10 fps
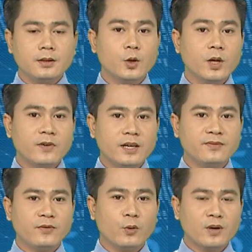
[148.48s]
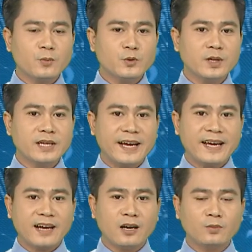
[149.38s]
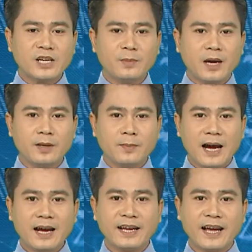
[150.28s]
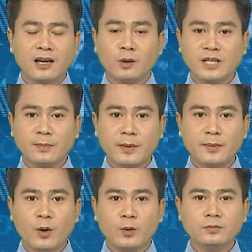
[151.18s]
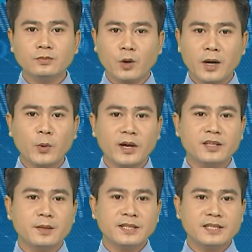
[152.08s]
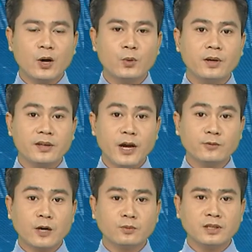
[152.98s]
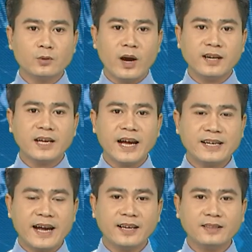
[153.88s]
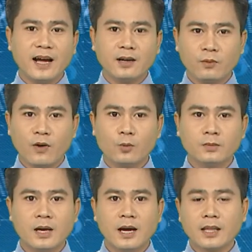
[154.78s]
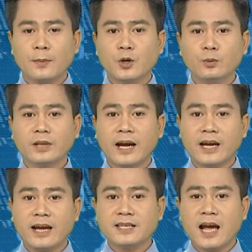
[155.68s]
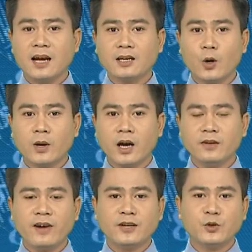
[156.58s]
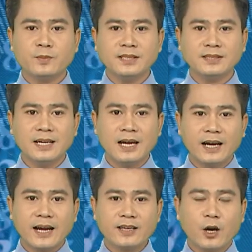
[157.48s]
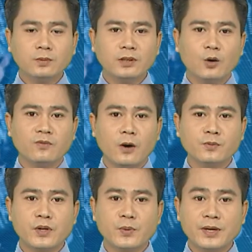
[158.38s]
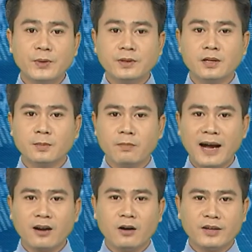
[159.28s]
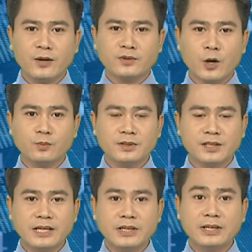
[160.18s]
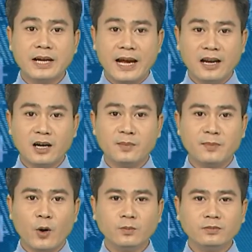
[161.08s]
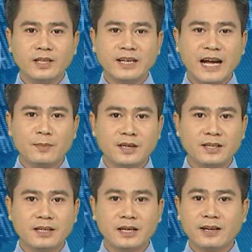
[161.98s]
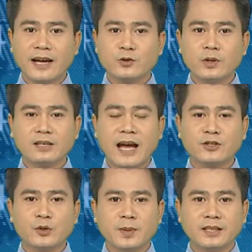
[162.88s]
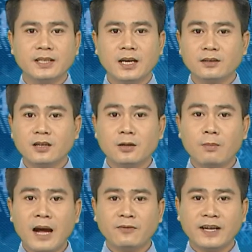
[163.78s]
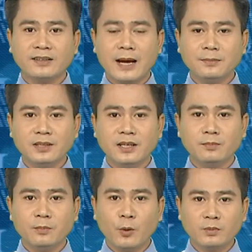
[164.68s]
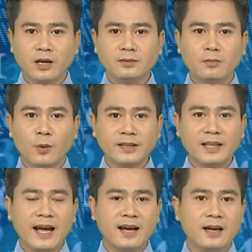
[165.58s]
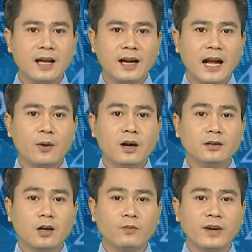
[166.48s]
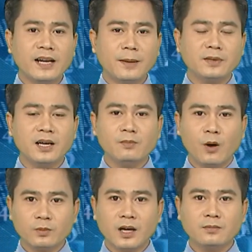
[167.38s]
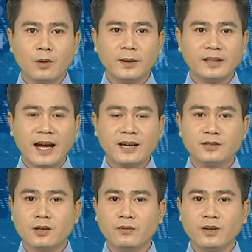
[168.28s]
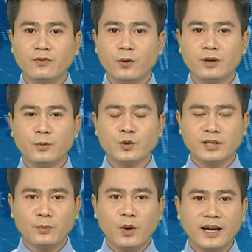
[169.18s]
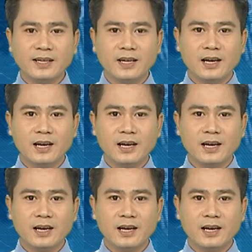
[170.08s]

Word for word: Thưa quý vị, vụ đông xuân hai nghìn không trăm hai mươi ba hai nghìn không trăm hai mươi tư, toàn huyện Dương Minh Châu gieo trồng được khoảng hai nghìn hecta đậu phộng, tập trung tại hai xã Cầu Khởi và Trung Bích. Các giống đậu phộng chủ yếu được bà con gieo trồng như L mười bốn T K mười, năng suất đạt trung bình từ ba phẩy tám đến bốn tấn một hecta, cao hơn không phẩy năm đến một tấn một hecta so với vụ đông xuân năm ngoái.